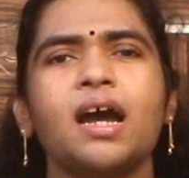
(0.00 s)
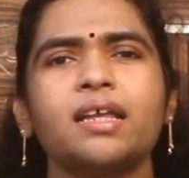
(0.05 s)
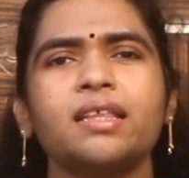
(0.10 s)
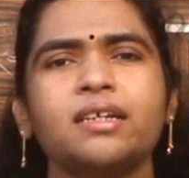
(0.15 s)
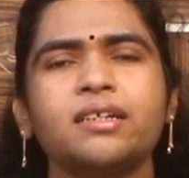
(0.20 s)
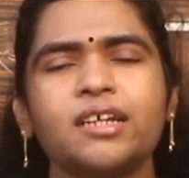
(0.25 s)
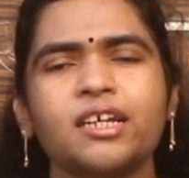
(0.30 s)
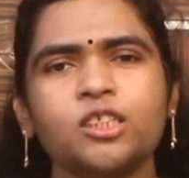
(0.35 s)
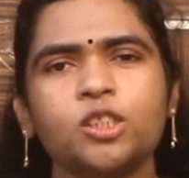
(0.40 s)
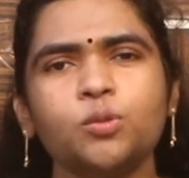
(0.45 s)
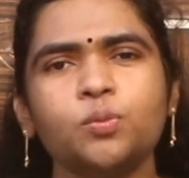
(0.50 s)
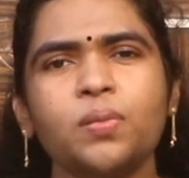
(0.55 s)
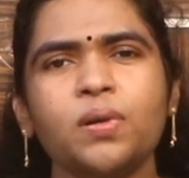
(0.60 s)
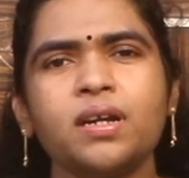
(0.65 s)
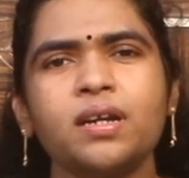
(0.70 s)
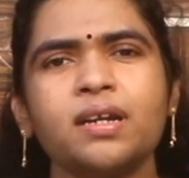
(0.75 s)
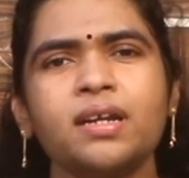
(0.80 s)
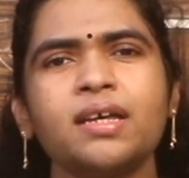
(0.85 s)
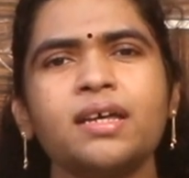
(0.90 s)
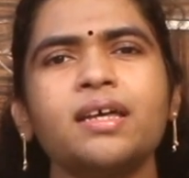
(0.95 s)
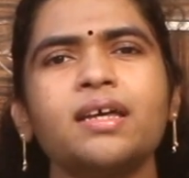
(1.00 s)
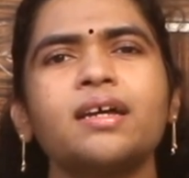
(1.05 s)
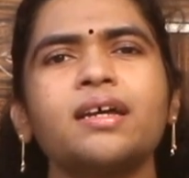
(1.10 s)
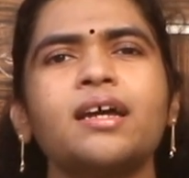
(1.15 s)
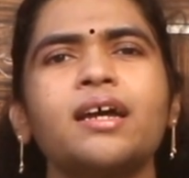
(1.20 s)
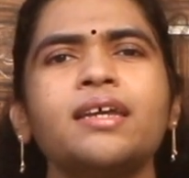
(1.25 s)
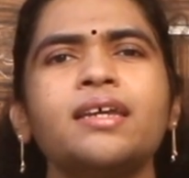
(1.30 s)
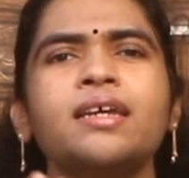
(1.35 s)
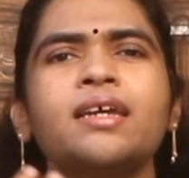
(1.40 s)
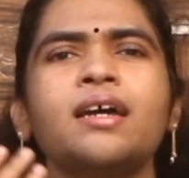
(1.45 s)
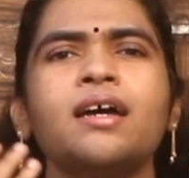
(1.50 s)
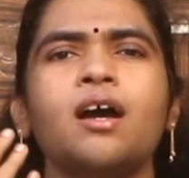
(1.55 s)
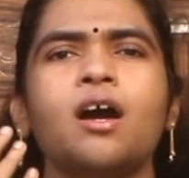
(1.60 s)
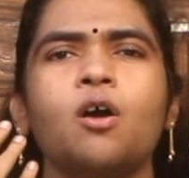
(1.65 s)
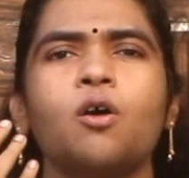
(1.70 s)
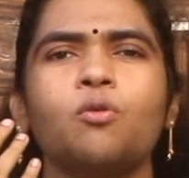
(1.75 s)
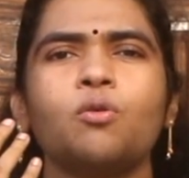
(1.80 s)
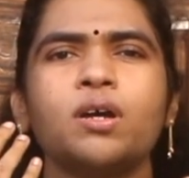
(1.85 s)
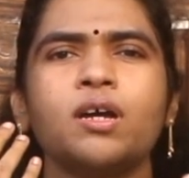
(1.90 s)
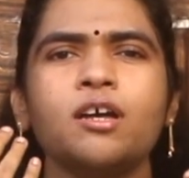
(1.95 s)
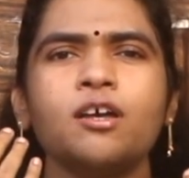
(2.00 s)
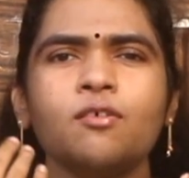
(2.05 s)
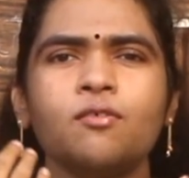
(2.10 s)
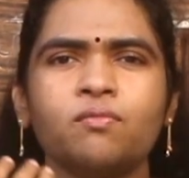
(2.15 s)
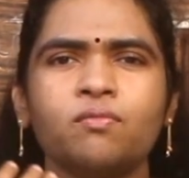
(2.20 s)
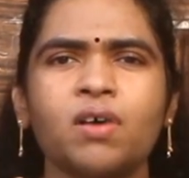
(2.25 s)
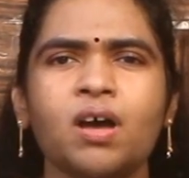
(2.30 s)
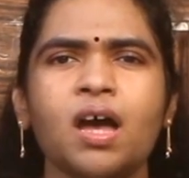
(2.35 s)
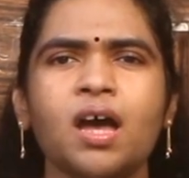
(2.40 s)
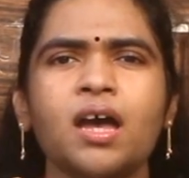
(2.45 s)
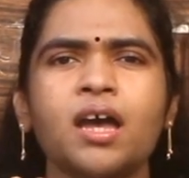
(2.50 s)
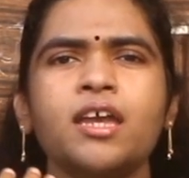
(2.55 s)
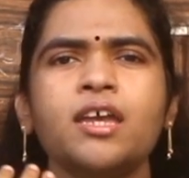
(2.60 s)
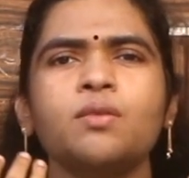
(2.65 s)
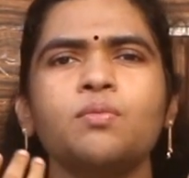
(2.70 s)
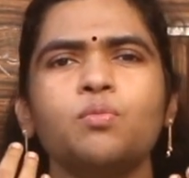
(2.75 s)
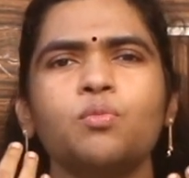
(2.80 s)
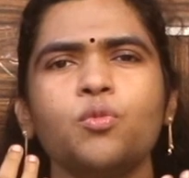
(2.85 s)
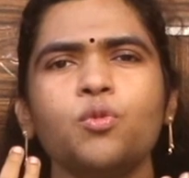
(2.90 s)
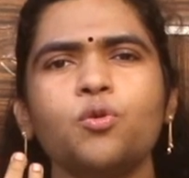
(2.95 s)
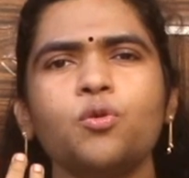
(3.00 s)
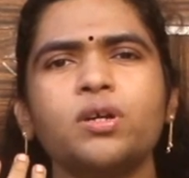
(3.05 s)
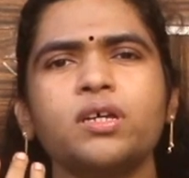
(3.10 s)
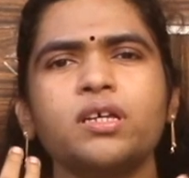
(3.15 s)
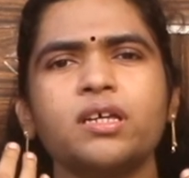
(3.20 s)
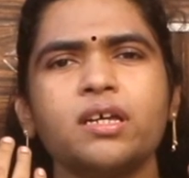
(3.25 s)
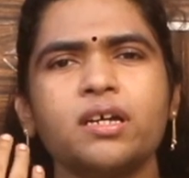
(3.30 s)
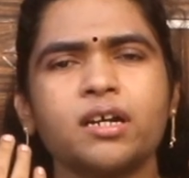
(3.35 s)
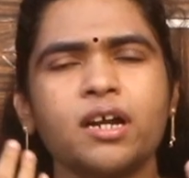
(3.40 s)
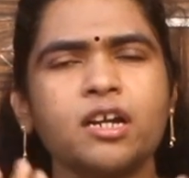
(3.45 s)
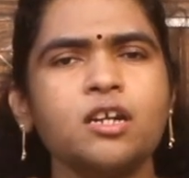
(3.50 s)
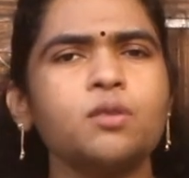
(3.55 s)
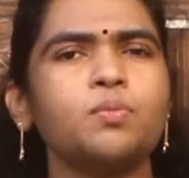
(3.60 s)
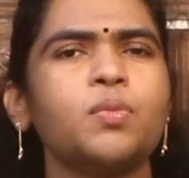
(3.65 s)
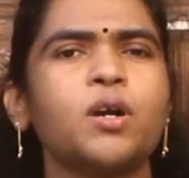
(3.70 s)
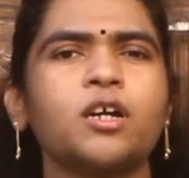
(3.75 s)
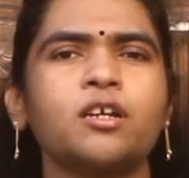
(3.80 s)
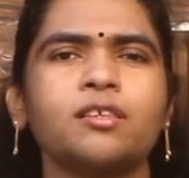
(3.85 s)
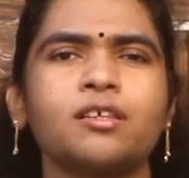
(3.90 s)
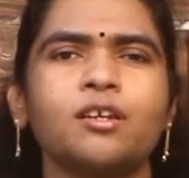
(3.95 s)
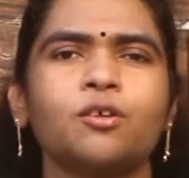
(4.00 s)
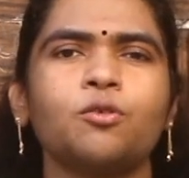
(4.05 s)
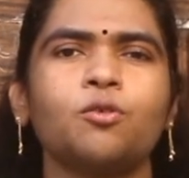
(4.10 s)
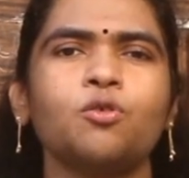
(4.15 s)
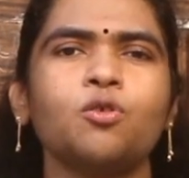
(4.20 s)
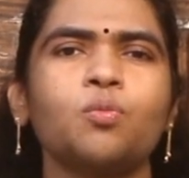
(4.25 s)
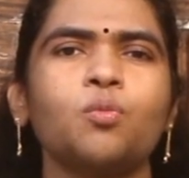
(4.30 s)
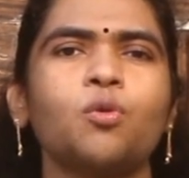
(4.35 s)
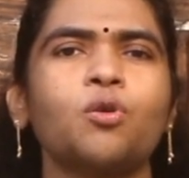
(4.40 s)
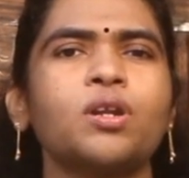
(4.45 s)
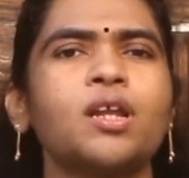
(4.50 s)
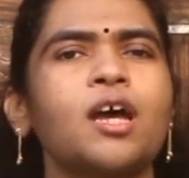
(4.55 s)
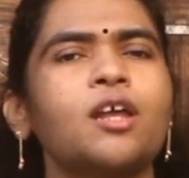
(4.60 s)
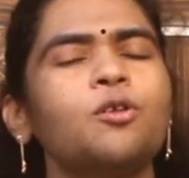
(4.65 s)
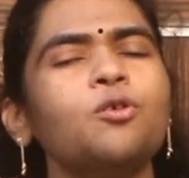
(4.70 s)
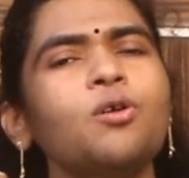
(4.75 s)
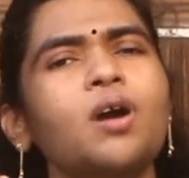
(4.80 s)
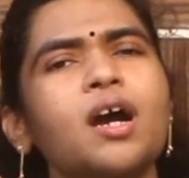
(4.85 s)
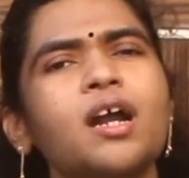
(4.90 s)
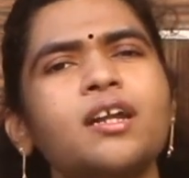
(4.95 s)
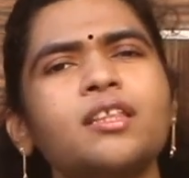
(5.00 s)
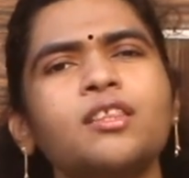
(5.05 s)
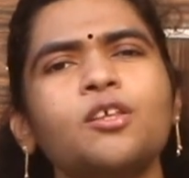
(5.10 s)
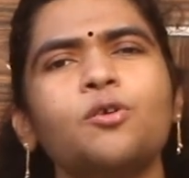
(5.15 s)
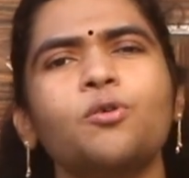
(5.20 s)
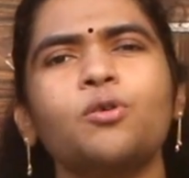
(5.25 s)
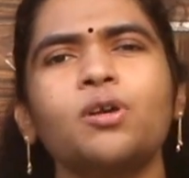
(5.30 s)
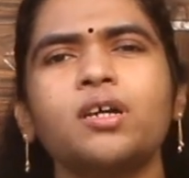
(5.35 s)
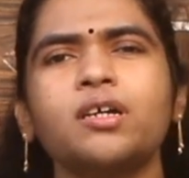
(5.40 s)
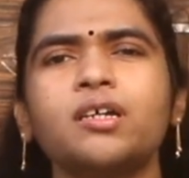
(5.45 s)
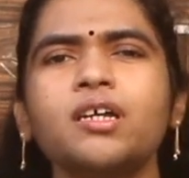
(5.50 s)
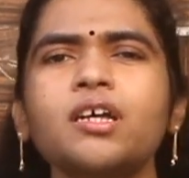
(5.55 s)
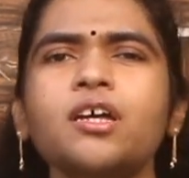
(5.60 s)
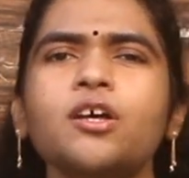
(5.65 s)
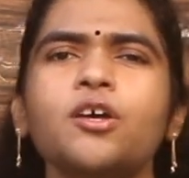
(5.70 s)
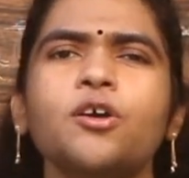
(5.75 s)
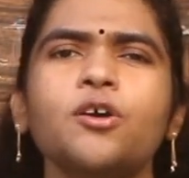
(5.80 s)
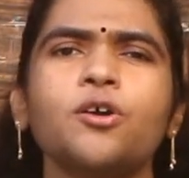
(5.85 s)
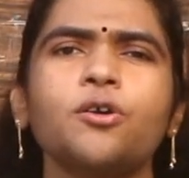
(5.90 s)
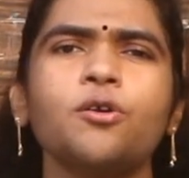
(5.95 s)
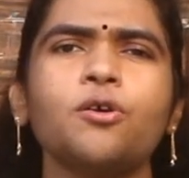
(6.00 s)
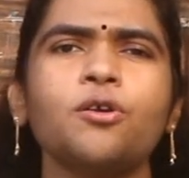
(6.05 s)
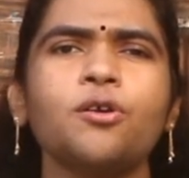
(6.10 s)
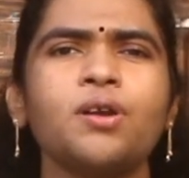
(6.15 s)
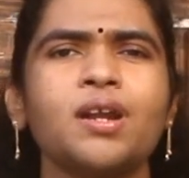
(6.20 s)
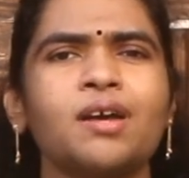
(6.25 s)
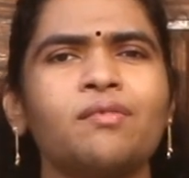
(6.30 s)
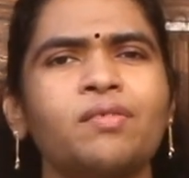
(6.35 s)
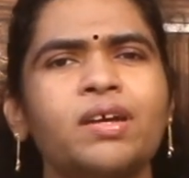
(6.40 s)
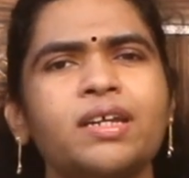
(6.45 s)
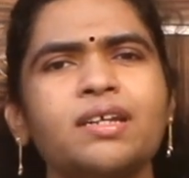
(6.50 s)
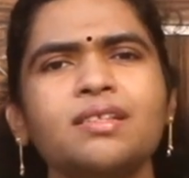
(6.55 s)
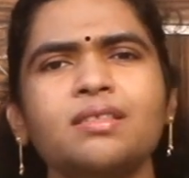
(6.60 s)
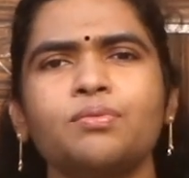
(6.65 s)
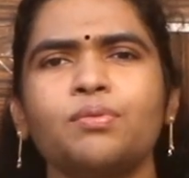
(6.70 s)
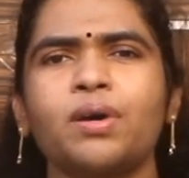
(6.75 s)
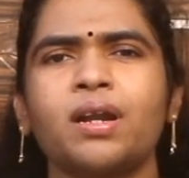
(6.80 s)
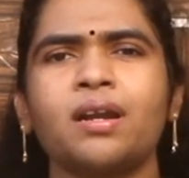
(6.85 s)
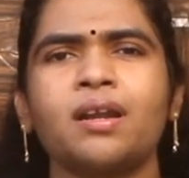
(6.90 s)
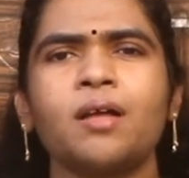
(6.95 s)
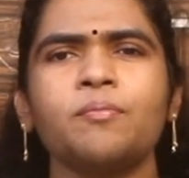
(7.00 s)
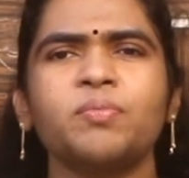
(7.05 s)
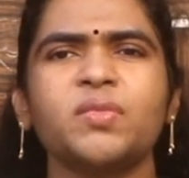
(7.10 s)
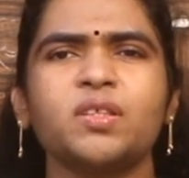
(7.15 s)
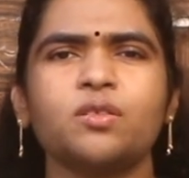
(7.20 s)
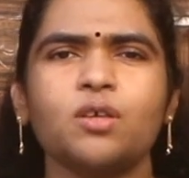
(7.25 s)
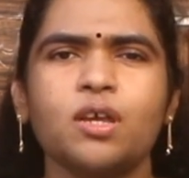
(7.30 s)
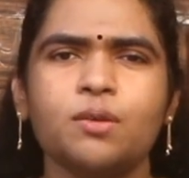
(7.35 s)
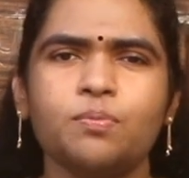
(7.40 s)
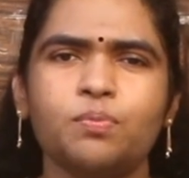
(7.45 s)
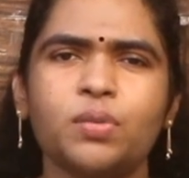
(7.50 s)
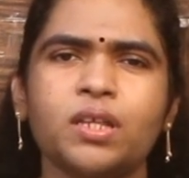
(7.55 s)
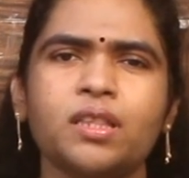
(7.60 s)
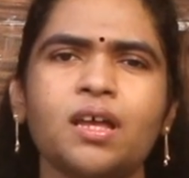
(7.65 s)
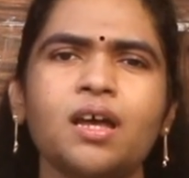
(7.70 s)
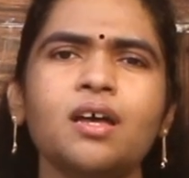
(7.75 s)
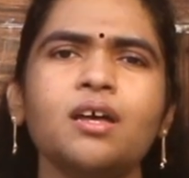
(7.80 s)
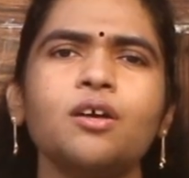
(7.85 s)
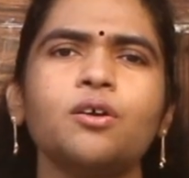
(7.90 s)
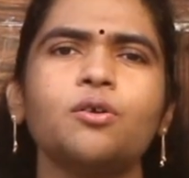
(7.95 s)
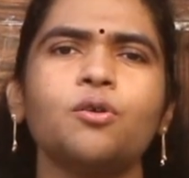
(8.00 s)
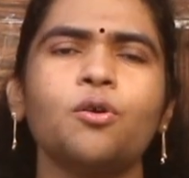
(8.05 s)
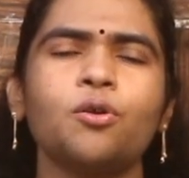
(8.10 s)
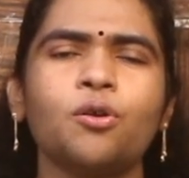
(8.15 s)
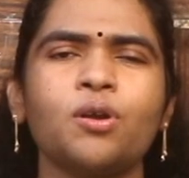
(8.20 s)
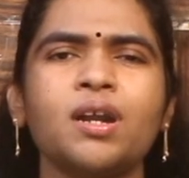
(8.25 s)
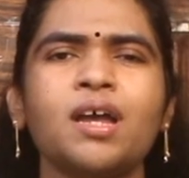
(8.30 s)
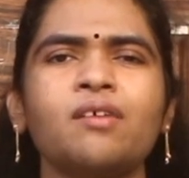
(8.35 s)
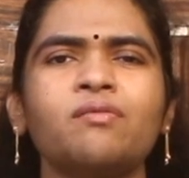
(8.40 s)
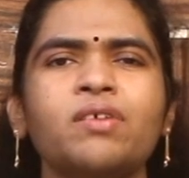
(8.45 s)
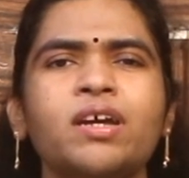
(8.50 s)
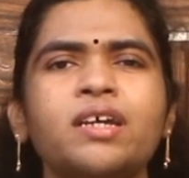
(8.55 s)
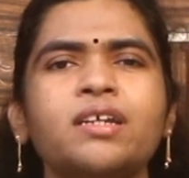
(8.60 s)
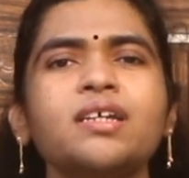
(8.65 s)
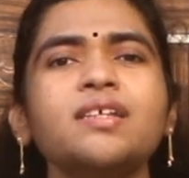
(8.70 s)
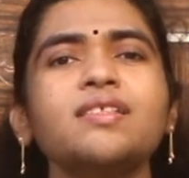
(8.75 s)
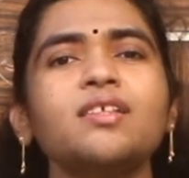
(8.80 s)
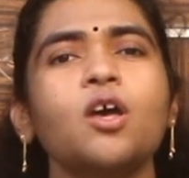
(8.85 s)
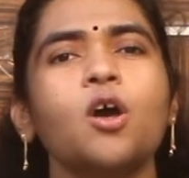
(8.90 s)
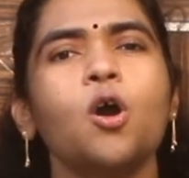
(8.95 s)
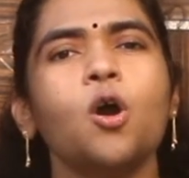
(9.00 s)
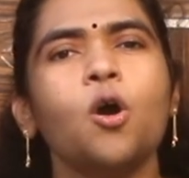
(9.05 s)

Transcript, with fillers: அதை டச் பண்ண கையை அவங்க வாய் மூக்கு கண் பக்கத்தில் கொண்டு போனாலும் அடுத்தவங்களுக்கு கொரோனா வைரஸ் வரலாம் ஸோ இப்படி தான் கொரோனா வைரஸ்